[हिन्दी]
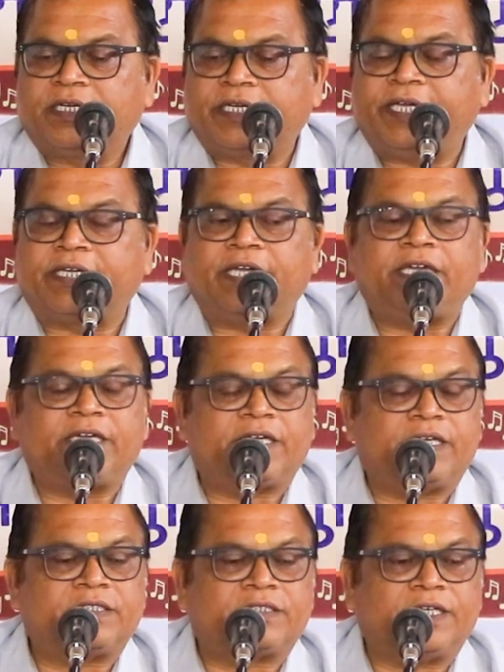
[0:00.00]
के के
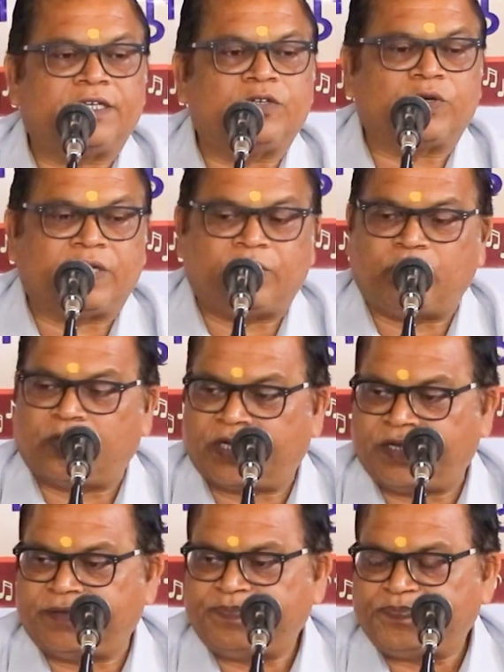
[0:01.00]
के सहयोगी हो गए